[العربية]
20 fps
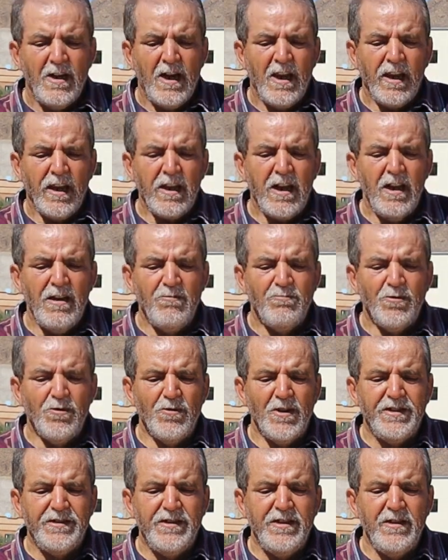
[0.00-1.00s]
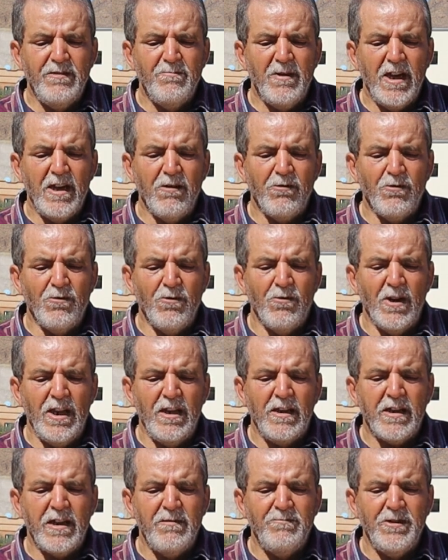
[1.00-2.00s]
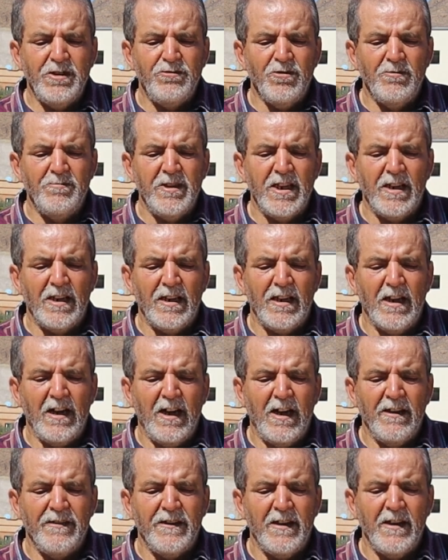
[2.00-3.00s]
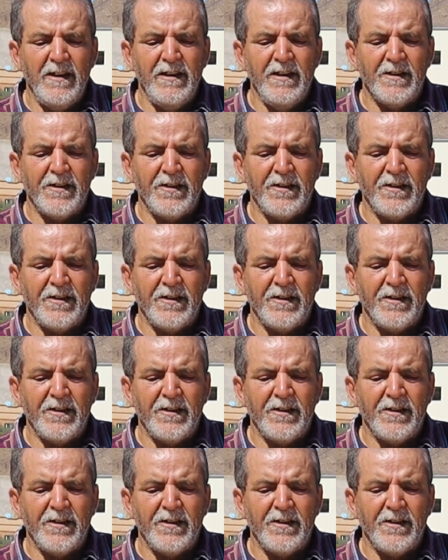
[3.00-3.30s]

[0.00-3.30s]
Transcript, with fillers: القلب والدماغ والكبد من الأعضاء